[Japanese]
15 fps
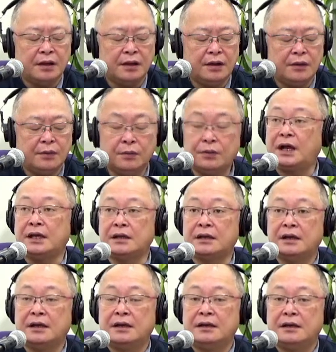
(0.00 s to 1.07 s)
本来
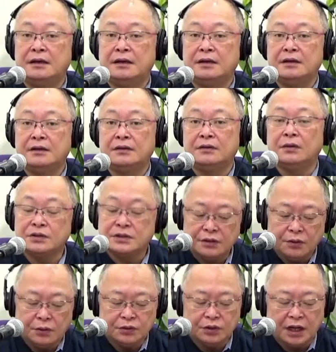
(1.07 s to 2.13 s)
当然
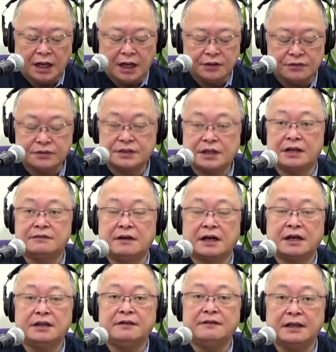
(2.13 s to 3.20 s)
のことながら許されるわ
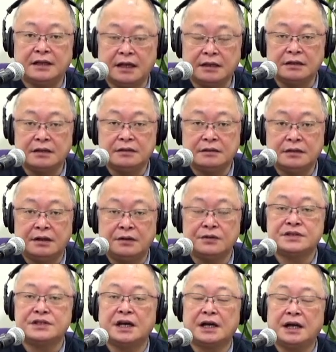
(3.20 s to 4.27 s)
けではない。で、
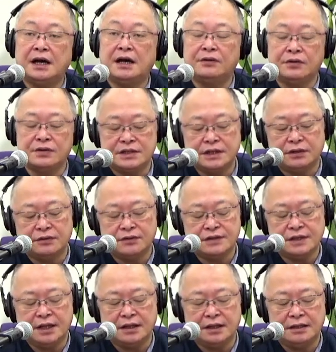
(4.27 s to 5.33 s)
ロシアがロシアとし
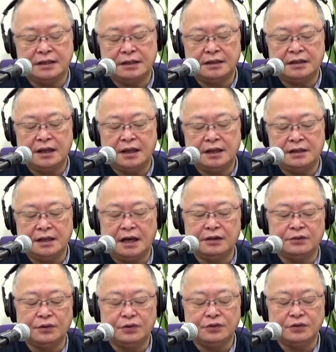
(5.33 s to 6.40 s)
て出ていない
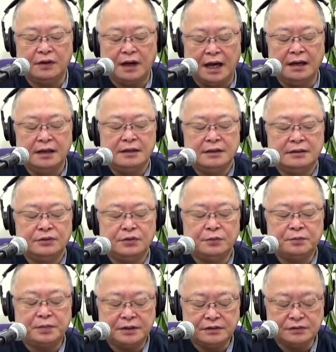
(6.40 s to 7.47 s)
というのは、
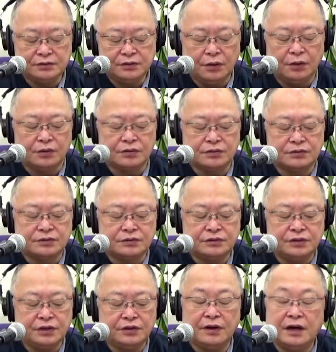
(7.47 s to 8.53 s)
ドーピングを
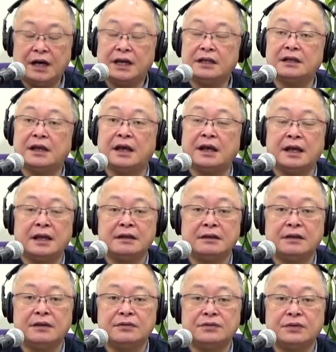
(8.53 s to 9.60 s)
国を挙げてやっ
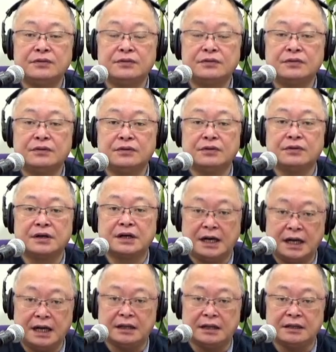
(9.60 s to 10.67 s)
ているということ
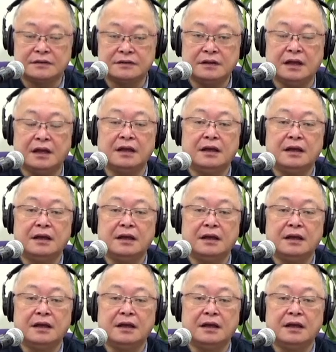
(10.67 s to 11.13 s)
からですね、